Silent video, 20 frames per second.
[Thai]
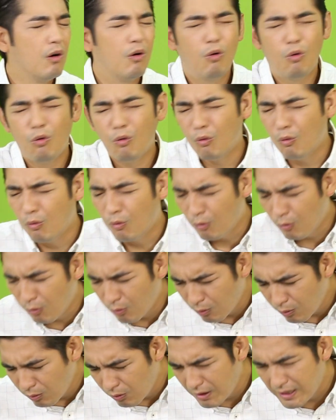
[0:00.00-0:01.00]
โห
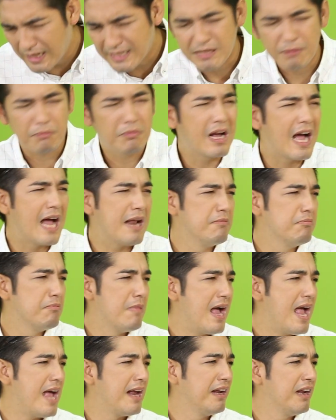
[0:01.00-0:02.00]
นี่สำคัญ
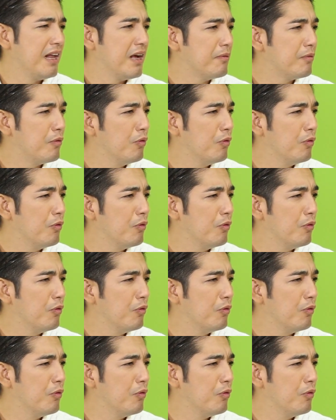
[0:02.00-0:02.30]
มากเลยนะ